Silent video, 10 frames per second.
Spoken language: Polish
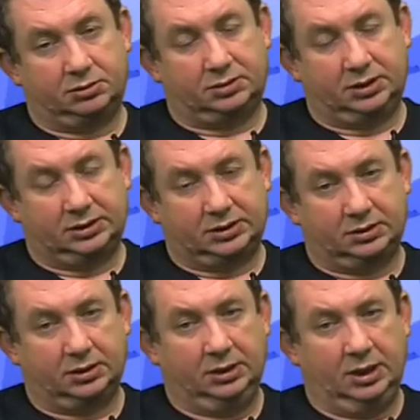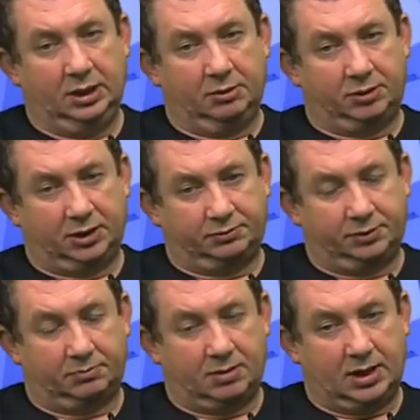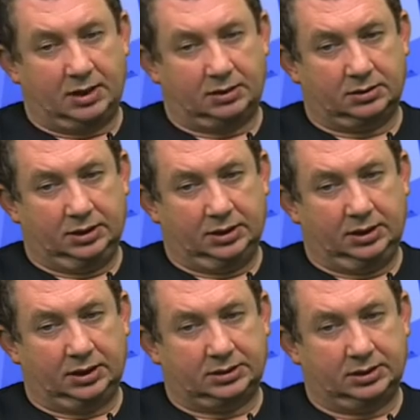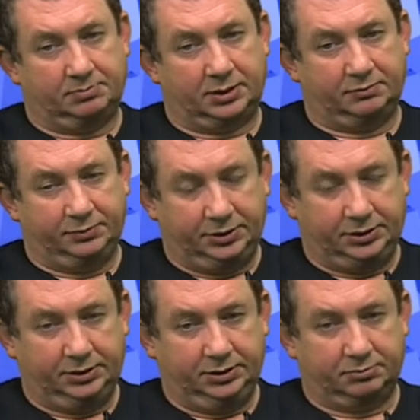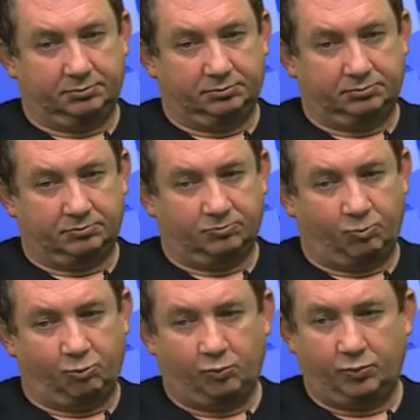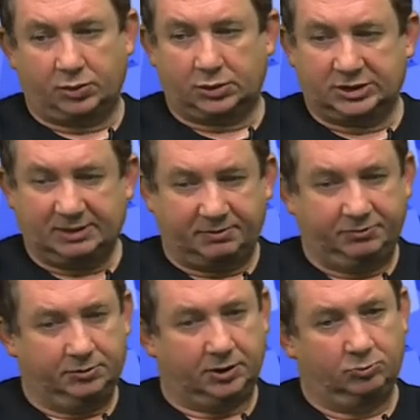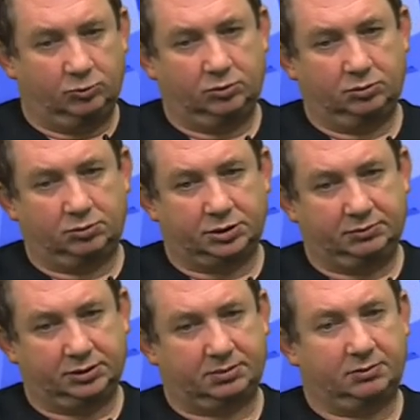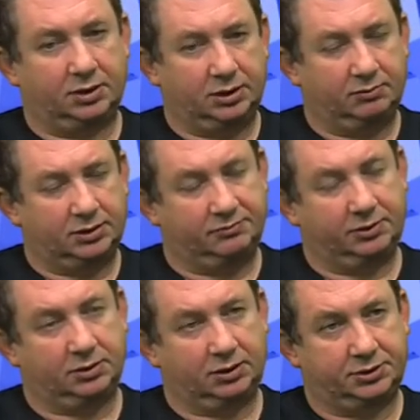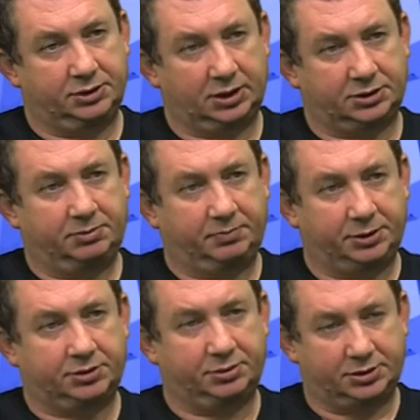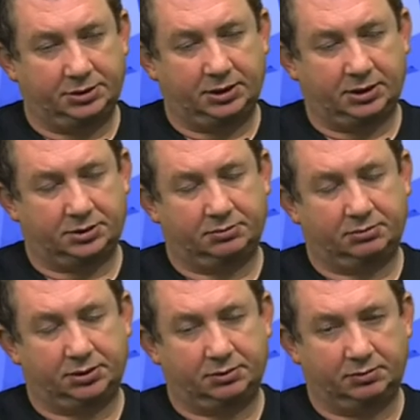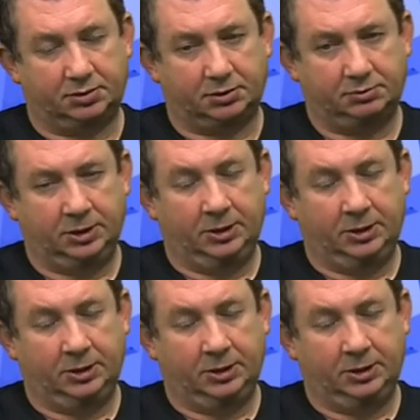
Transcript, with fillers: Z drugiej strony Platforma, jak sam pan widzi, mm, zapewniła mu możliwość sprawowania władzy wykonawczej także po 1 stycznia, aż do momentu wyborów.